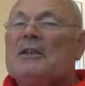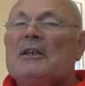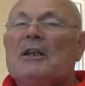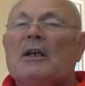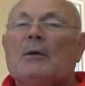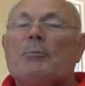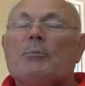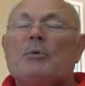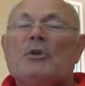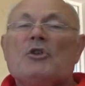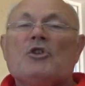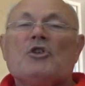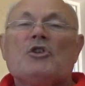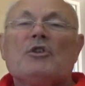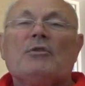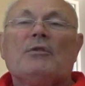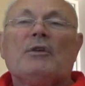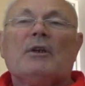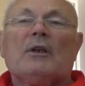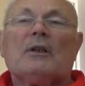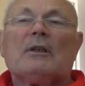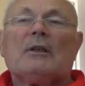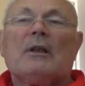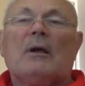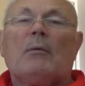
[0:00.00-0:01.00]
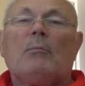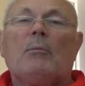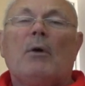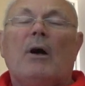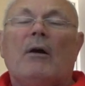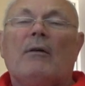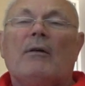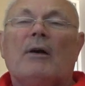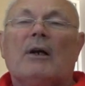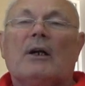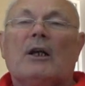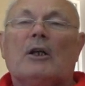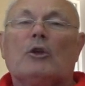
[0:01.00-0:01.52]
тех пищевых
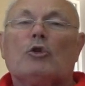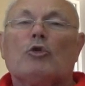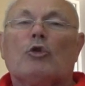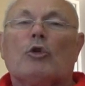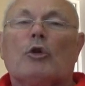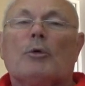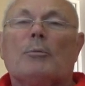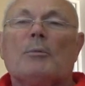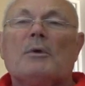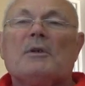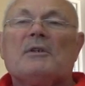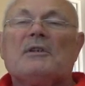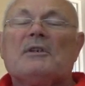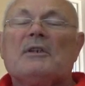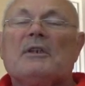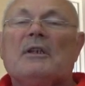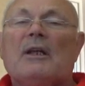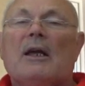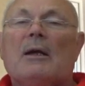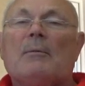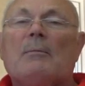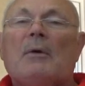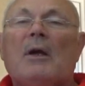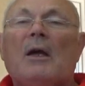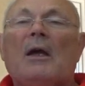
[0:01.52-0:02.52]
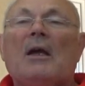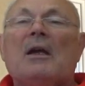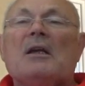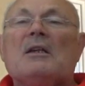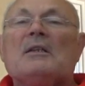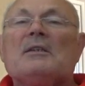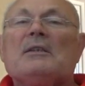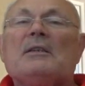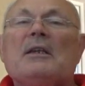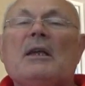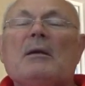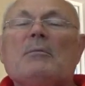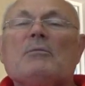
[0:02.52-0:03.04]
добавок, которые мы съедаем,
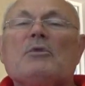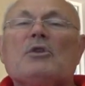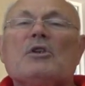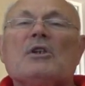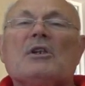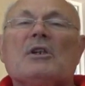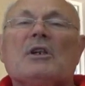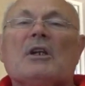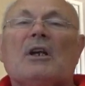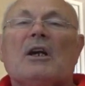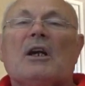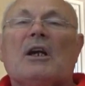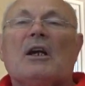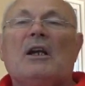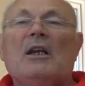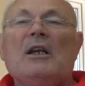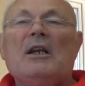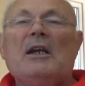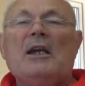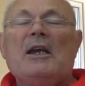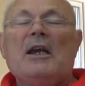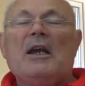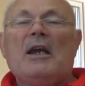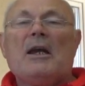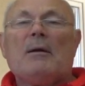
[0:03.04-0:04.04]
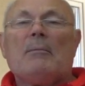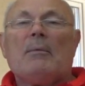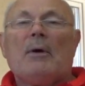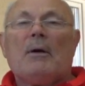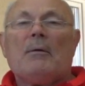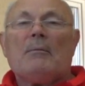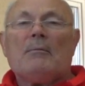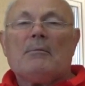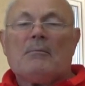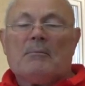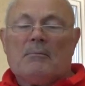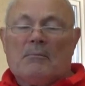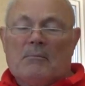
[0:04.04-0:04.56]
с тем же
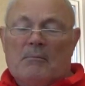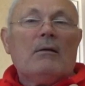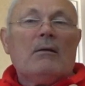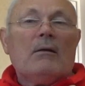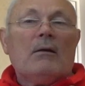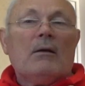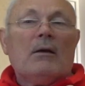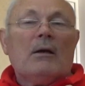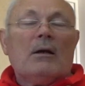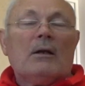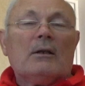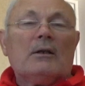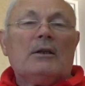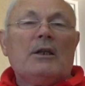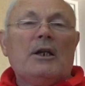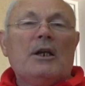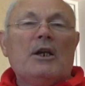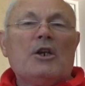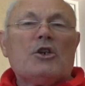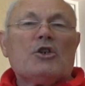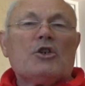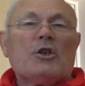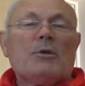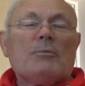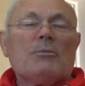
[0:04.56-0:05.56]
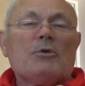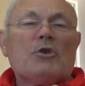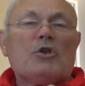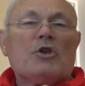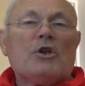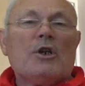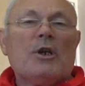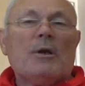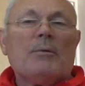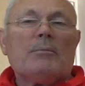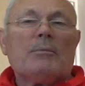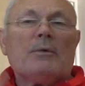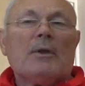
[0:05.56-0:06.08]
хлебом, дышим
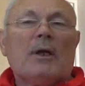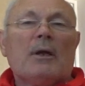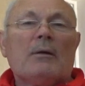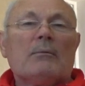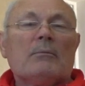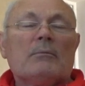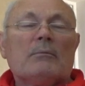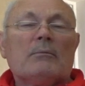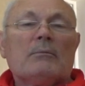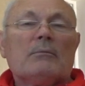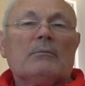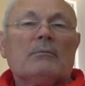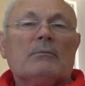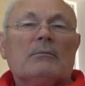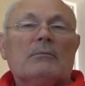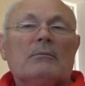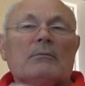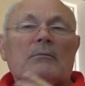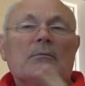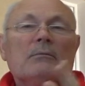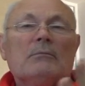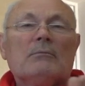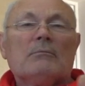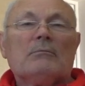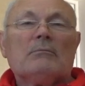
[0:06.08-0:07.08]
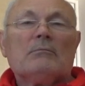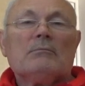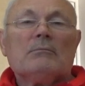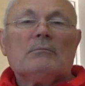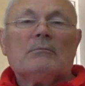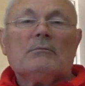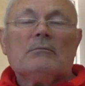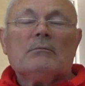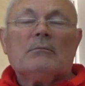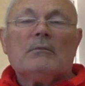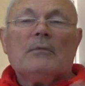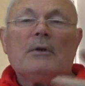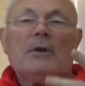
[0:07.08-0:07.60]
чем-то.
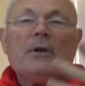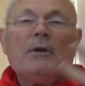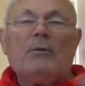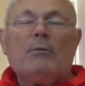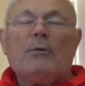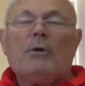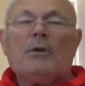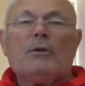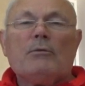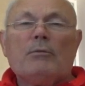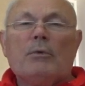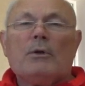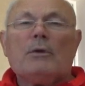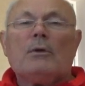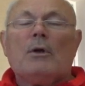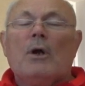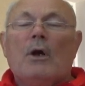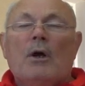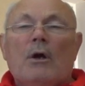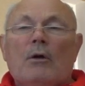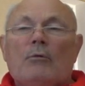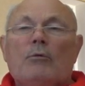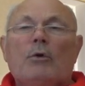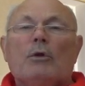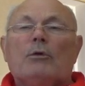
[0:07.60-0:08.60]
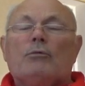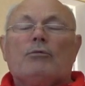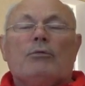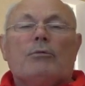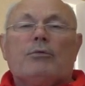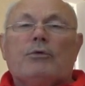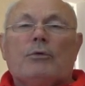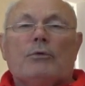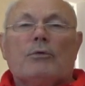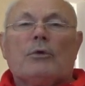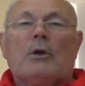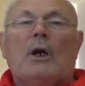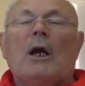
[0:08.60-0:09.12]
И вот, вот, вот
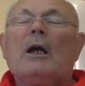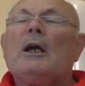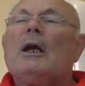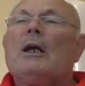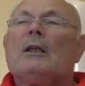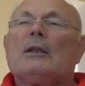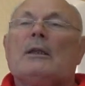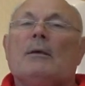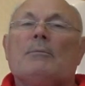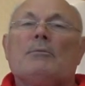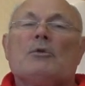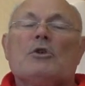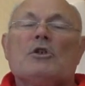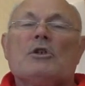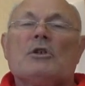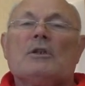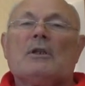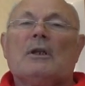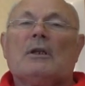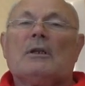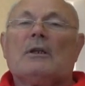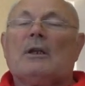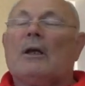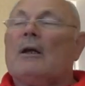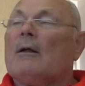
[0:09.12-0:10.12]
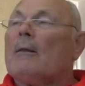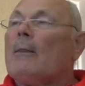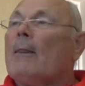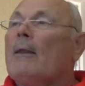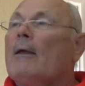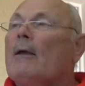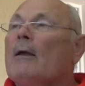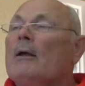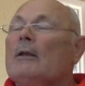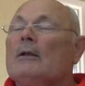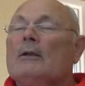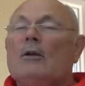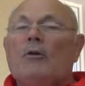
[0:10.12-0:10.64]
какая там чистота?
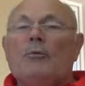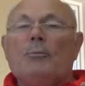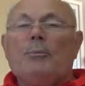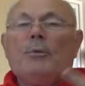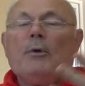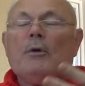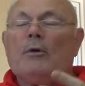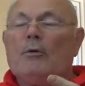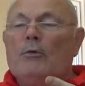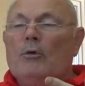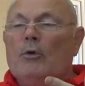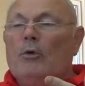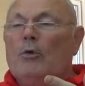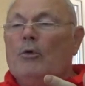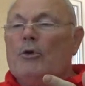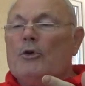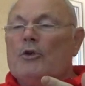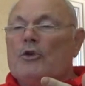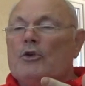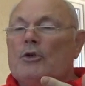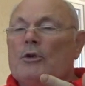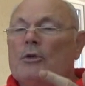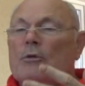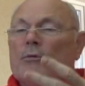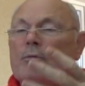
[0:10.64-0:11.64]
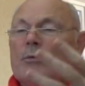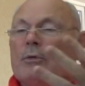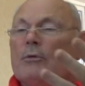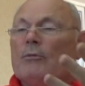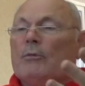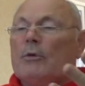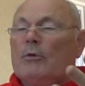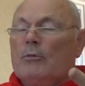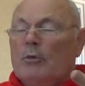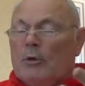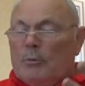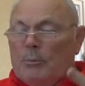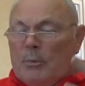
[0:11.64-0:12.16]
Да в первую очередь, вот,
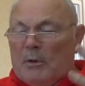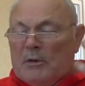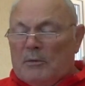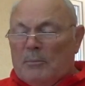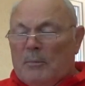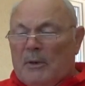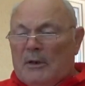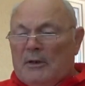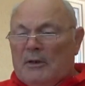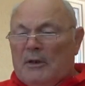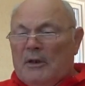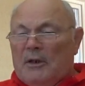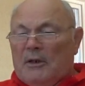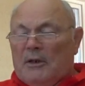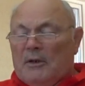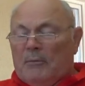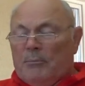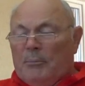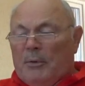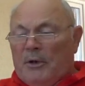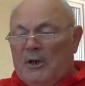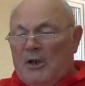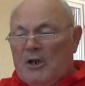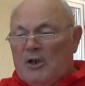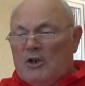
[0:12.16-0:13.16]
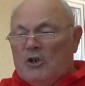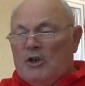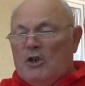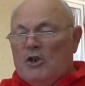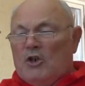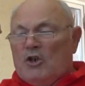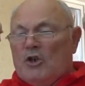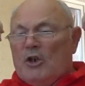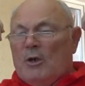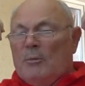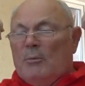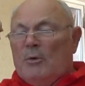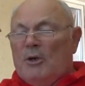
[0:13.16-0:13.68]
вот, вот посмотрите, прежде
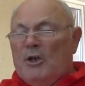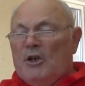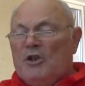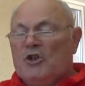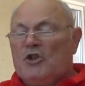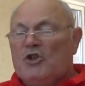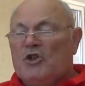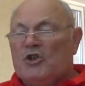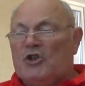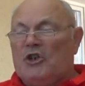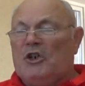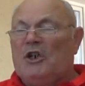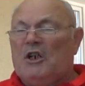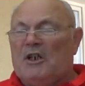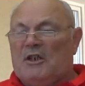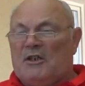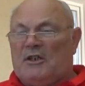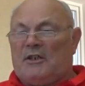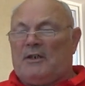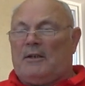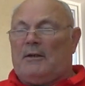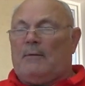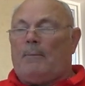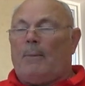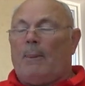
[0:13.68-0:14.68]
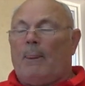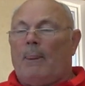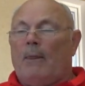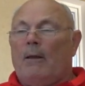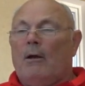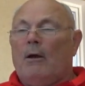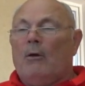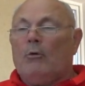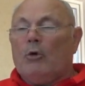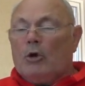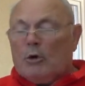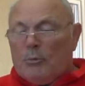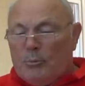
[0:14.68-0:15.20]
чем лечиться,
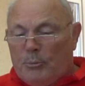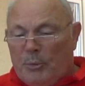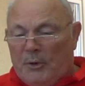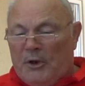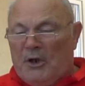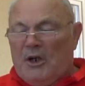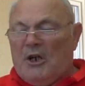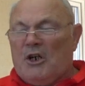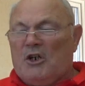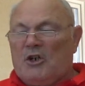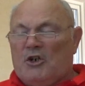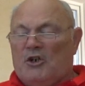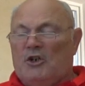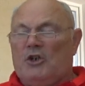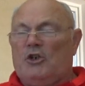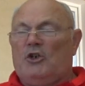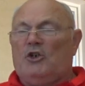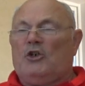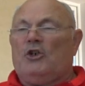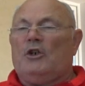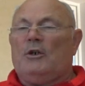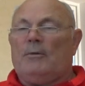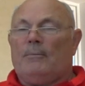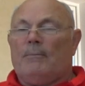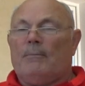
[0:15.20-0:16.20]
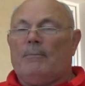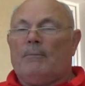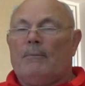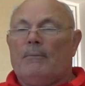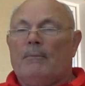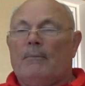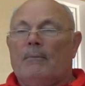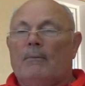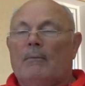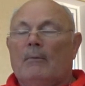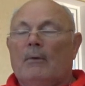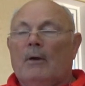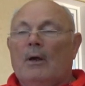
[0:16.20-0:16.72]
вот прежде чем,
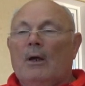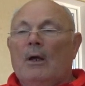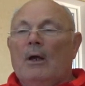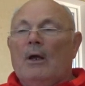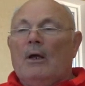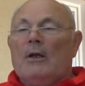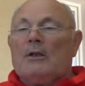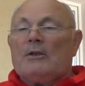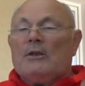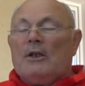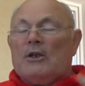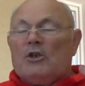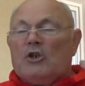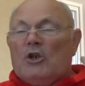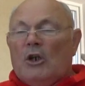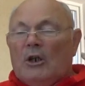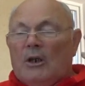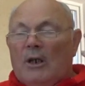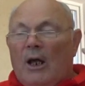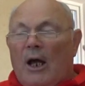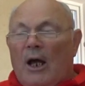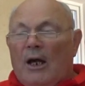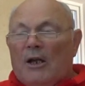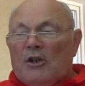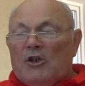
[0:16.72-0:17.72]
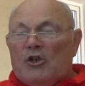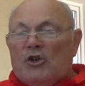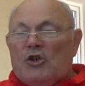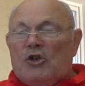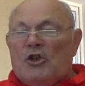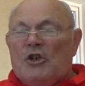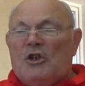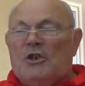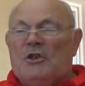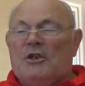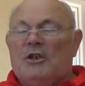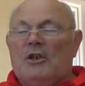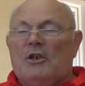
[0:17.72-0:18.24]
сначала
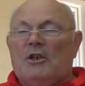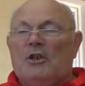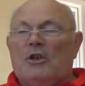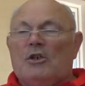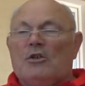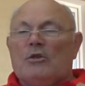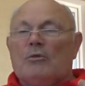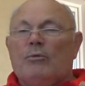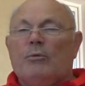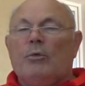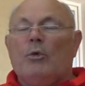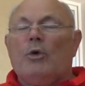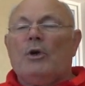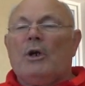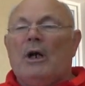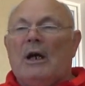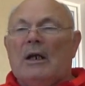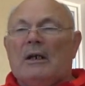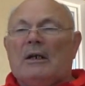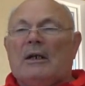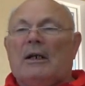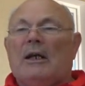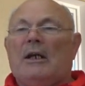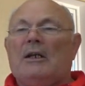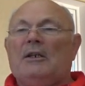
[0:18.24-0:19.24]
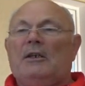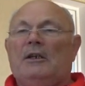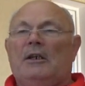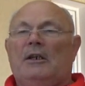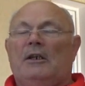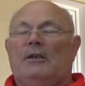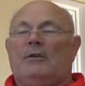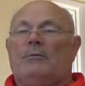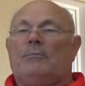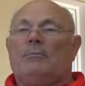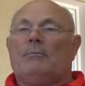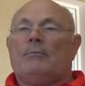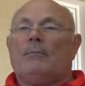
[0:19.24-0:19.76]
очистите свой
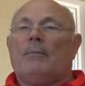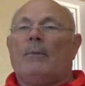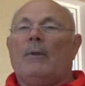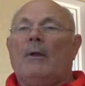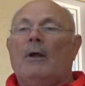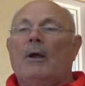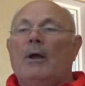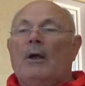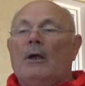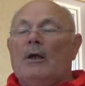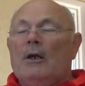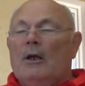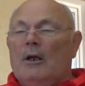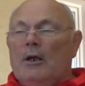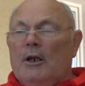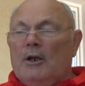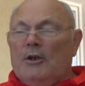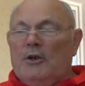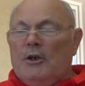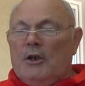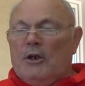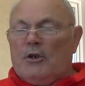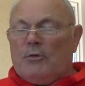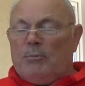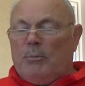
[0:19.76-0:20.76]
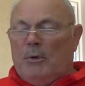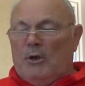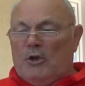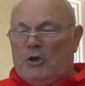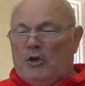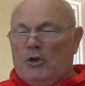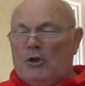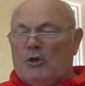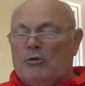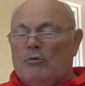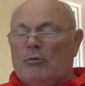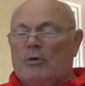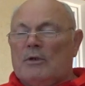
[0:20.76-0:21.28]
организм. И глядишь,
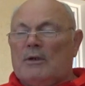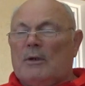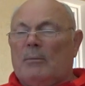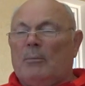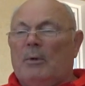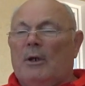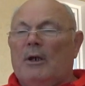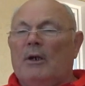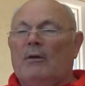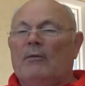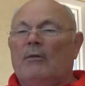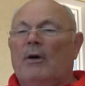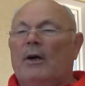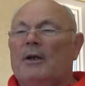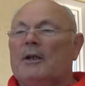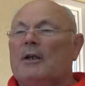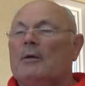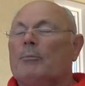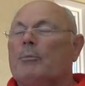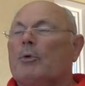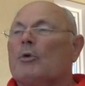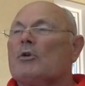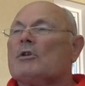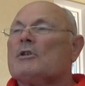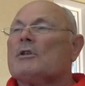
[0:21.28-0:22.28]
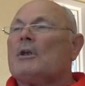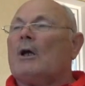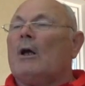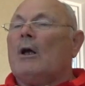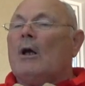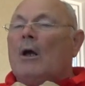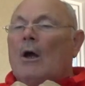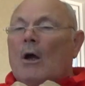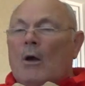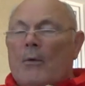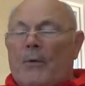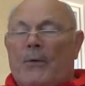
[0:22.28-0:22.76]
большинство заболеваний просто